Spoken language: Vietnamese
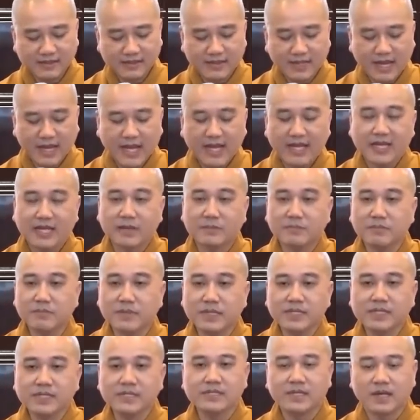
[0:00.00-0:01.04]
thứ hai là
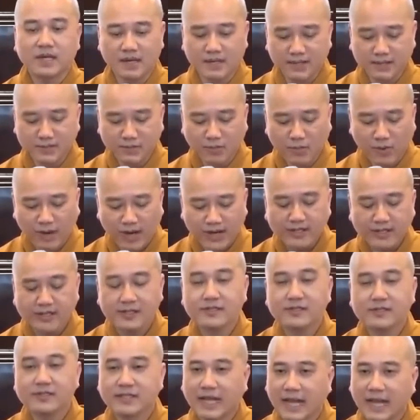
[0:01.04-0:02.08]
biến khởi quán
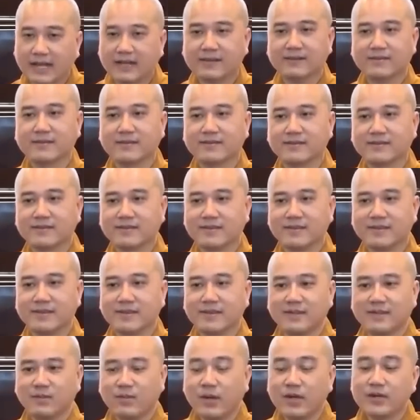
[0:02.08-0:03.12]
chư căn.
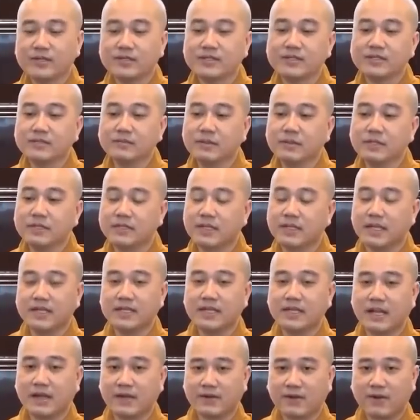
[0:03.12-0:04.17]
Quán xứ minh
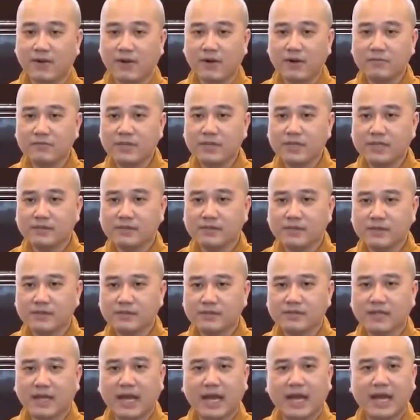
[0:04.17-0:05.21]
tịnh là rõ biết
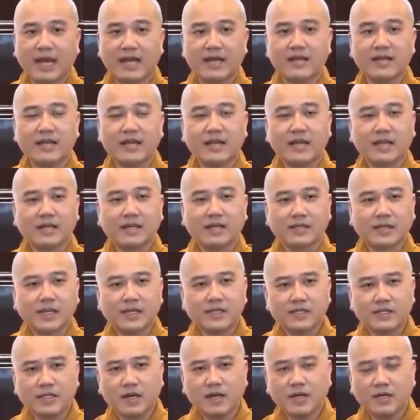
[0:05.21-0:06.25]
tất cả
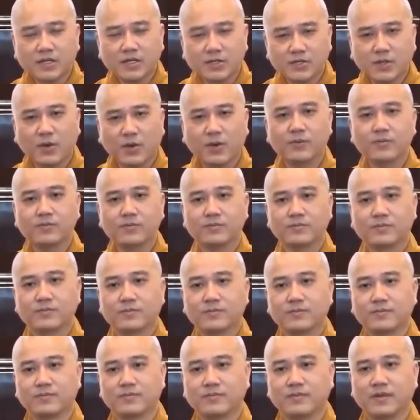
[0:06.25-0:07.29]
cái nơi chốn.
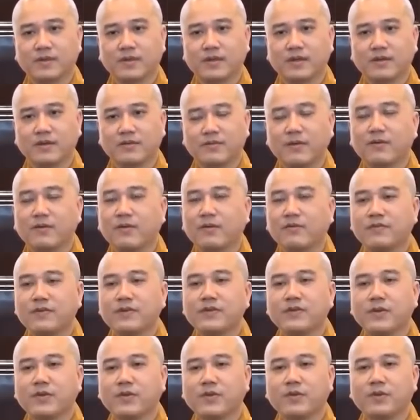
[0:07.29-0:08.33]
Pháp Hòa
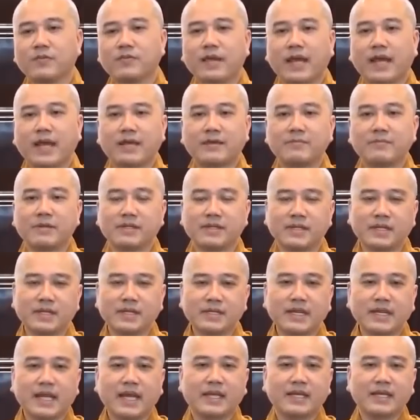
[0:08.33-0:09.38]
ví dụ hôm nay mình
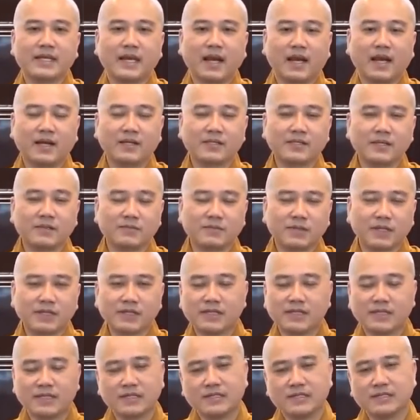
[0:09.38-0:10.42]
đến đây ở trong cái
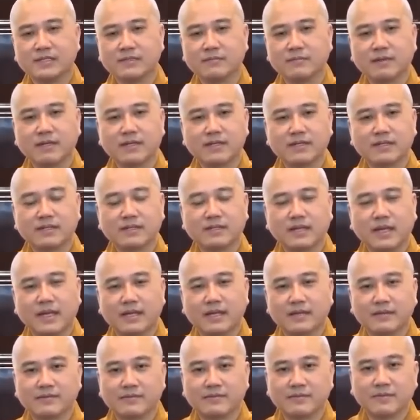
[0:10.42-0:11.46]
thiền đường Mây Từ này,
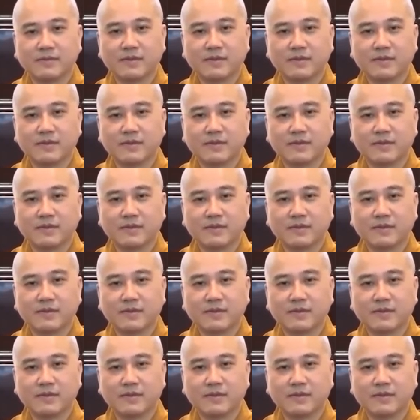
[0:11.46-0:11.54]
